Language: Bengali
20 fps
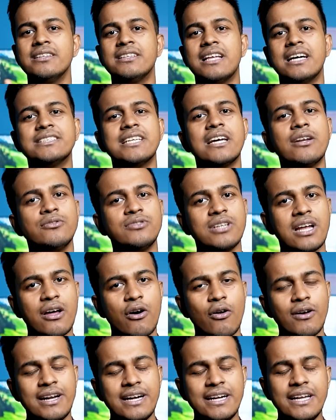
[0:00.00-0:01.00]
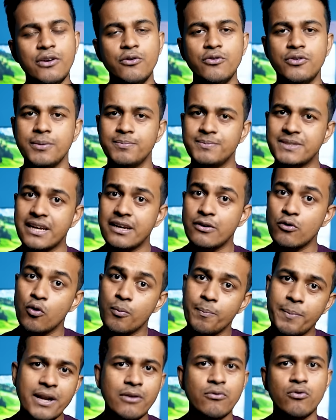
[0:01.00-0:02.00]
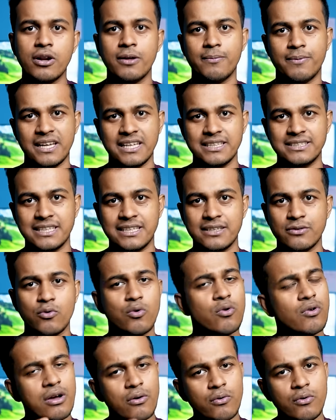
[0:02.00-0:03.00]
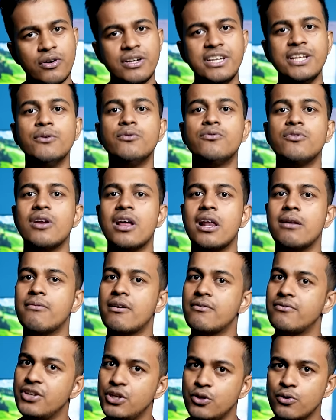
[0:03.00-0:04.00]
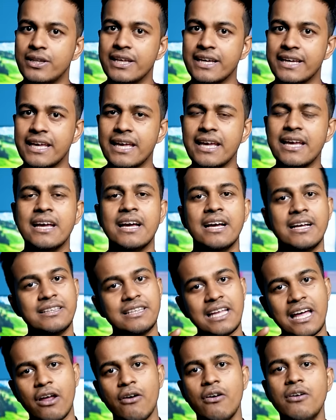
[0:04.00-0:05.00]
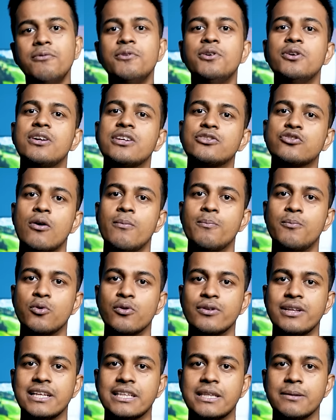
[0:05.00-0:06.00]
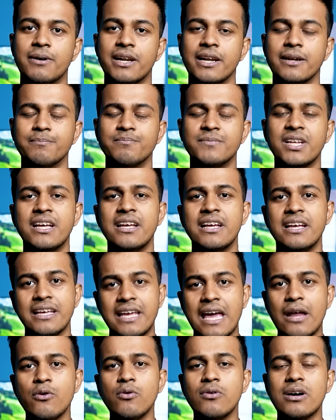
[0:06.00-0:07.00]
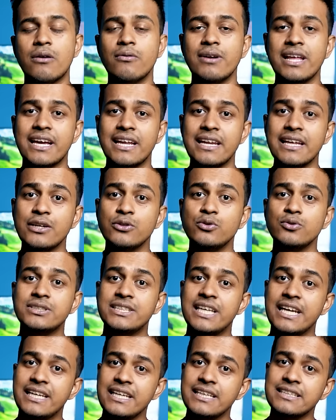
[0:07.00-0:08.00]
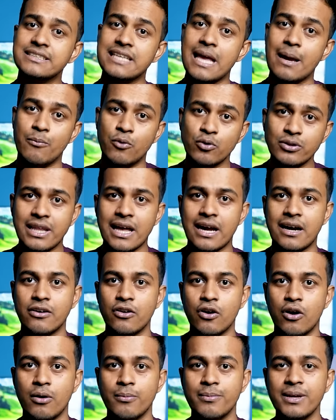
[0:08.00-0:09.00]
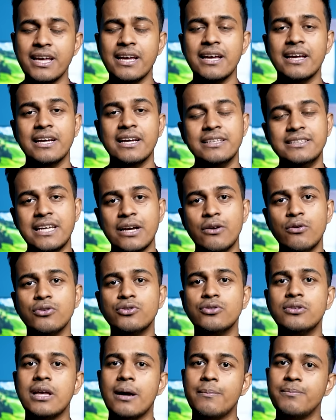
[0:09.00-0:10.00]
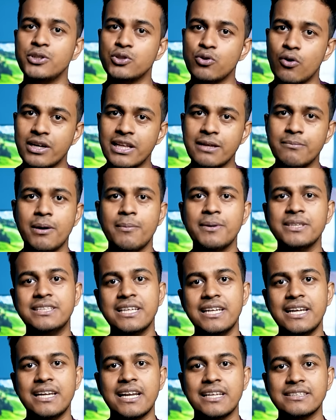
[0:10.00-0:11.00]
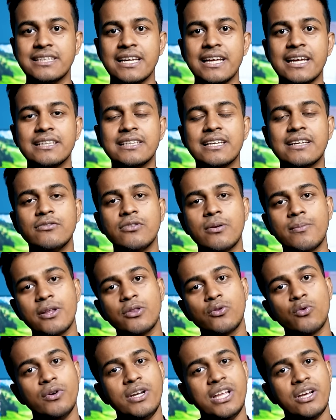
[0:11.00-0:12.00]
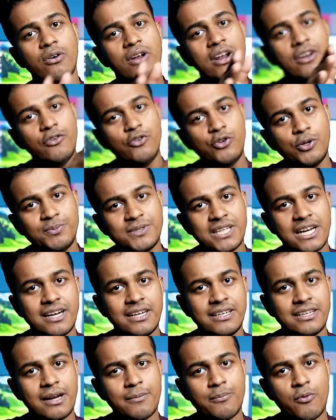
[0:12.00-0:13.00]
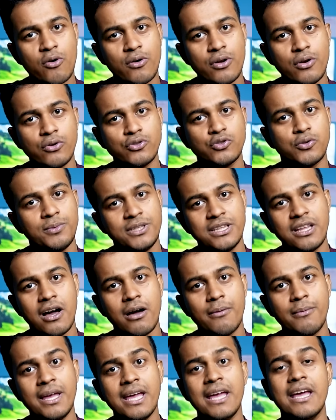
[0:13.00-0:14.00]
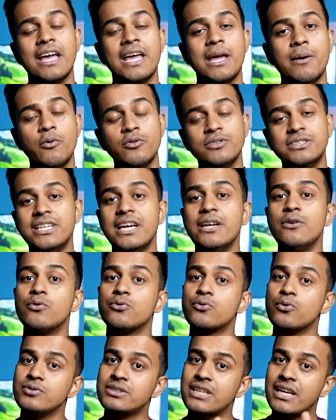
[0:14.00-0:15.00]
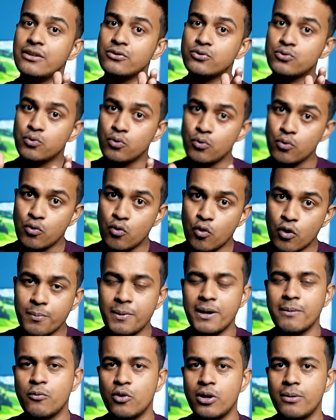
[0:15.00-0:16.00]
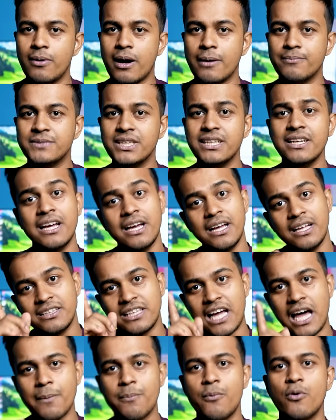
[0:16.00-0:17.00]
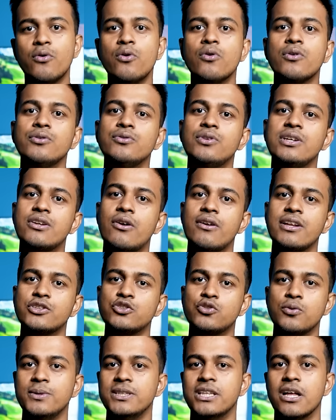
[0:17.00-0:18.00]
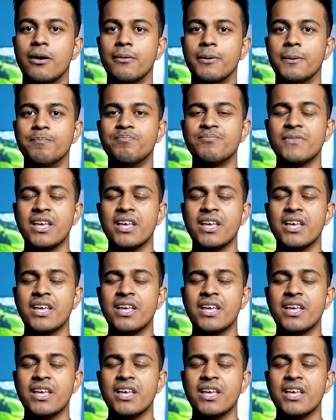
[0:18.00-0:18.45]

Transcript: তাছাড়াও যারা অলরেডি ইউটিউব চ্যানেল ওপেন করে ফেলেছেন কোনো না কোনো টিউটোরিয়াল বা ভিডিও দেখে তারাও এই ভিডিওটা সম্পূর্ণ দেখতে পারেন কেন কারণ এখানে কিছু সেটিংস এমন দেখানো হবে যেগুলো যদি আপনি সঠিকভাবে জেনে নেন সেক্ষেত্রে কিন্তু আপনার তৈরি করা ইউটিউব চ্যানেলটার পক্ষেও সুবিধা হবে এবং যে নতুন চ্যানেল শুরু করবেন বলে ভাবছেন তার পক্ষেও কিন্তু এটা অনেক সুবিধা হবে